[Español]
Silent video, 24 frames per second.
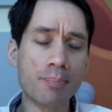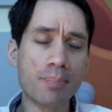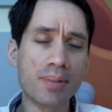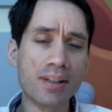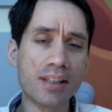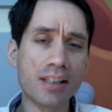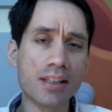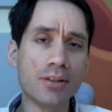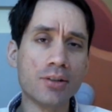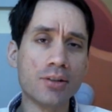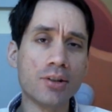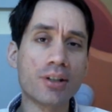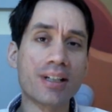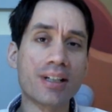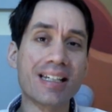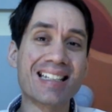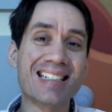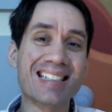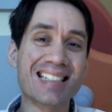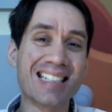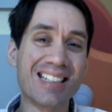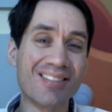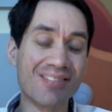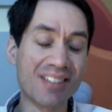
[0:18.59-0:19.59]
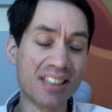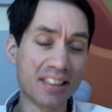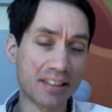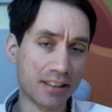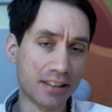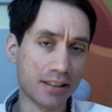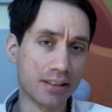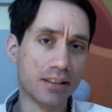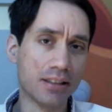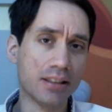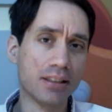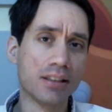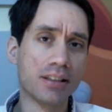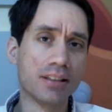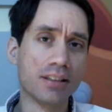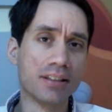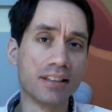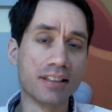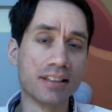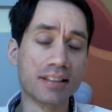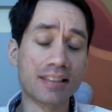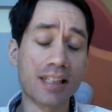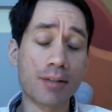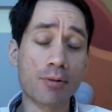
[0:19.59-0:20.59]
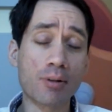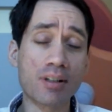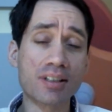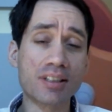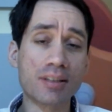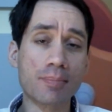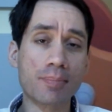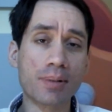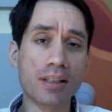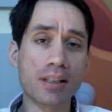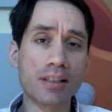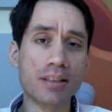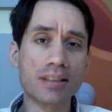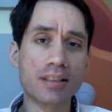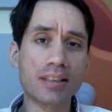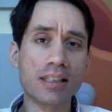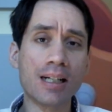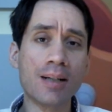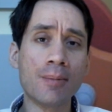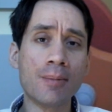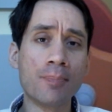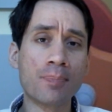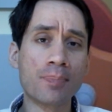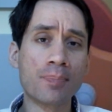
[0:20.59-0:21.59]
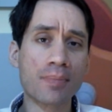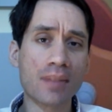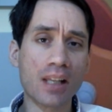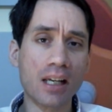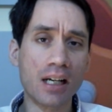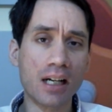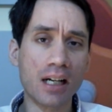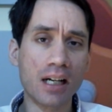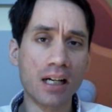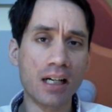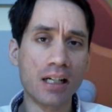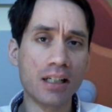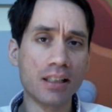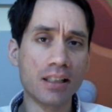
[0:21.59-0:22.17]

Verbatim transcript: pidiendo que se vete de estas ruedas de prensa a